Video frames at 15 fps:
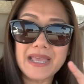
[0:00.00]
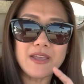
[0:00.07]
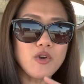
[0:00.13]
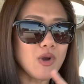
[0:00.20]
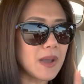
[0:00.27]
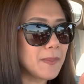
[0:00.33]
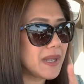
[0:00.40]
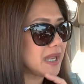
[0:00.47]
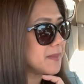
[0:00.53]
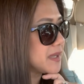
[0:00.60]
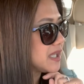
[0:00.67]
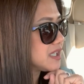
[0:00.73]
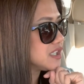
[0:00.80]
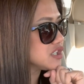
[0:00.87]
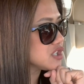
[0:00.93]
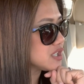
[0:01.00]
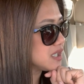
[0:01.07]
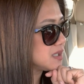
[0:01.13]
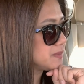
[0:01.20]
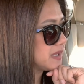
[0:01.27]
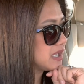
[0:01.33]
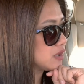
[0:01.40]
Ay, oo nga pala, may
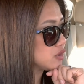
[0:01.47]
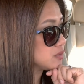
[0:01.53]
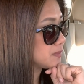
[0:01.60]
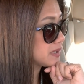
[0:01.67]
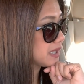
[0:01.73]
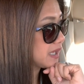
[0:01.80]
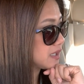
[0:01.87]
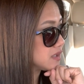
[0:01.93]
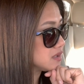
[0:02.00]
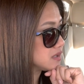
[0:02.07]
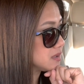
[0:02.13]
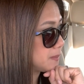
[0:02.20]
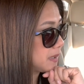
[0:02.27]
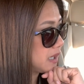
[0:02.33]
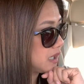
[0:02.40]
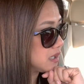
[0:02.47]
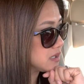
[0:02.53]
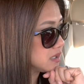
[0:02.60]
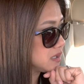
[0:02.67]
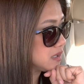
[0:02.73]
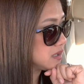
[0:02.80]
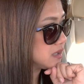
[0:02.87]
additional bacon pa tayo nun, di ba,
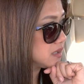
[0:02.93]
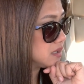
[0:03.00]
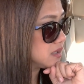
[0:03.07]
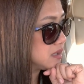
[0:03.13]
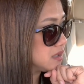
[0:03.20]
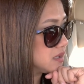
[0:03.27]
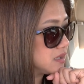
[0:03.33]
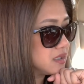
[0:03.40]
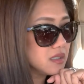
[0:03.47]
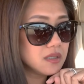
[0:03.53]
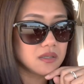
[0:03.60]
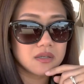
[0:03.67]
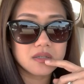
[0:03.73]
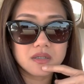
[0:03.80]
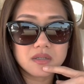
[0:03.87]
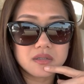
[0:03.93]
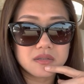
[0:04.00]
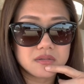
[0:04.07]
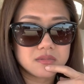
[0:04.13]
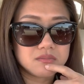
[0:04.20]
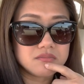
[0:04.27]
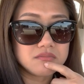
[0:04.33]
Ani? Yeah, may bacon.
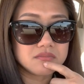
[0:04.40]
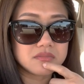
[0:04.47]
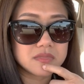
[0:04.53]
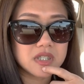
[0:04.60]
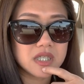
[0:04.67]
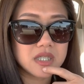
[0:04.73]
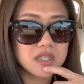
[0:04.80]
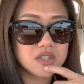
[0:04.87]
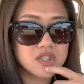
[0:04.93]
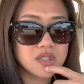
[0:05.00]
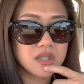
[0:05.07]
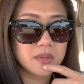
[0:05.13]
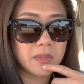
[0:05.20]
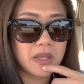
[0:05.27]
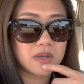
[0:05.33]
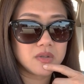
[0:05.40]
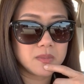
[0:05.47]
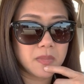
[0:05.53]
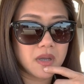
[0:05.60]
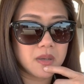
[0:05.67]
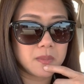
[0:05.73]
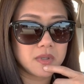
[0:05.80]
Additional. Mm, nag-additional bacon
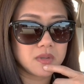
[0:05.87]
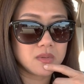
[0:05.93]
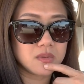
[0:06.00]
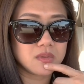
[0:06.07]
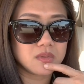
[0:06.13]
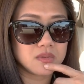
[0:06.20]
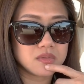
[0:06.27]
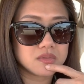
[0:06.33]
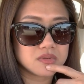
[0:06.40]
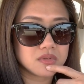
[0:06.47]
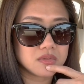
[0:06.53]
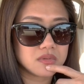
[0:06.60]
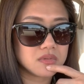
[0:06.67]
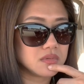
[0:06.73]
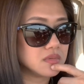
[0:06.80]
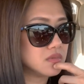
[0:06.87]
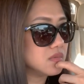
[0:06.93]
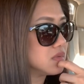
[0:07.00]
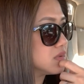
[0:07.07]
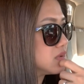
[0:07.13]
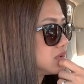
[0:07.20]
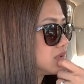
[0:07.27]
pa kami nun. Kasi so,
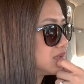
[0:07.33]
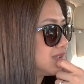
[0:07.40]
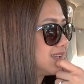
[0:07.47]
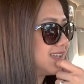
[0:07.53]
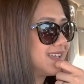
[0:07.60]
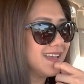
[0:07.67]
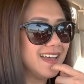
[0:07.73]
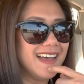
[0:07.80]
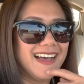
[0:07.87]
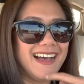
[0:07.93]
may babae rito.